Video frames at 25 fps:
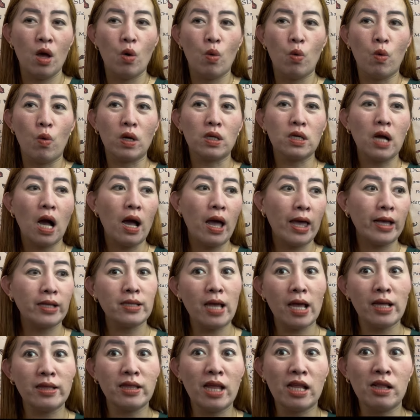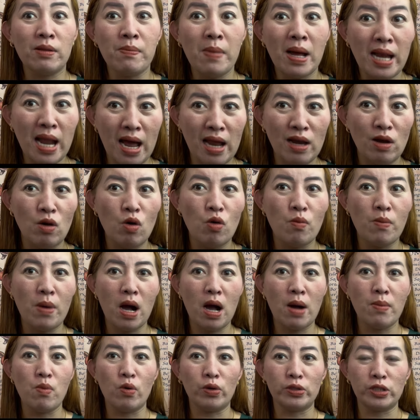Huwag kang excited manalo
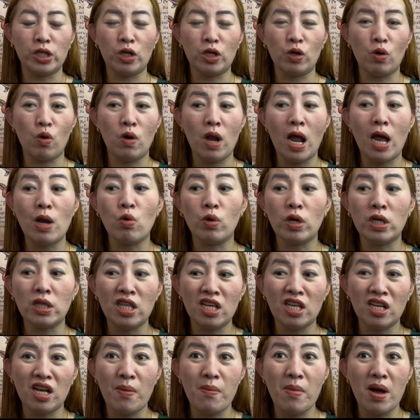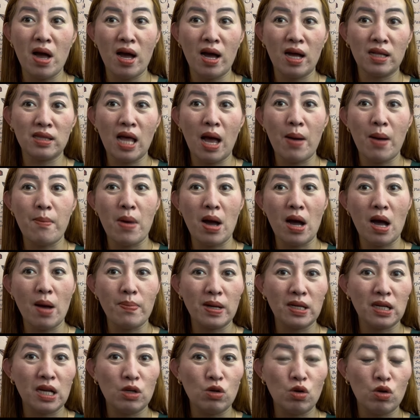mga bossing ko, lalong hindi ka makakatama
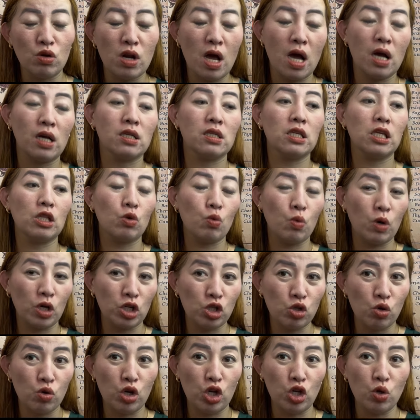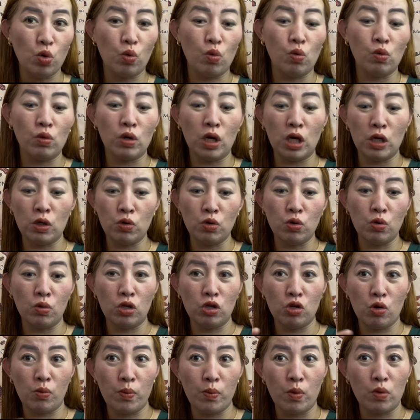kapag ganun ang sitwasyon ninyo, kung ganun yung
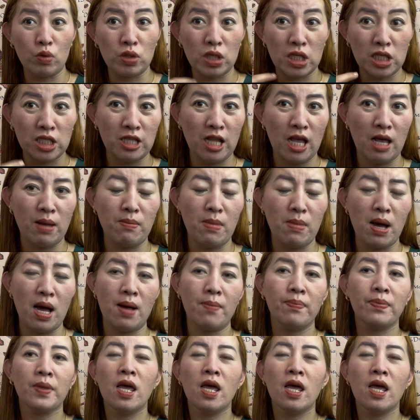inyo pong sistema.